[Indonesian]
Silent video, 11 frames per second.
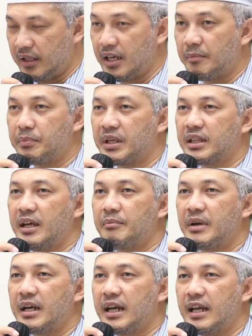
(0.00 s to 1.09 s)
yang
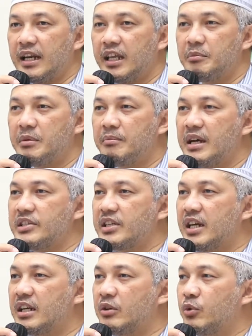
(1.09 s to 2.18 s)
pertama kali
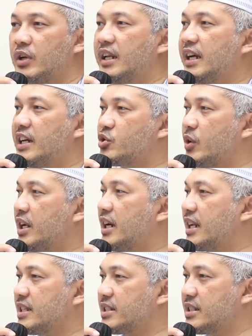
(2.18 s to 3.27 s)
membaca Al-Quran dengan suara
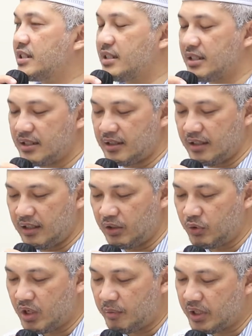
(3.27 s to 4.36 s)
keras.
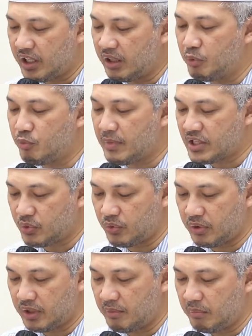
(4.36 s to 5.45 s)
Itu namanya Ibnu
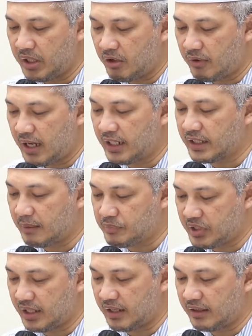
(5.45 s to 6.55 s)
Mas'ud dan beliau ahli
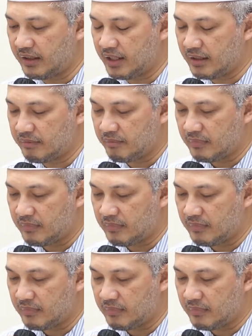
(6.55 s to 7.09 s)
tafsir. Ya.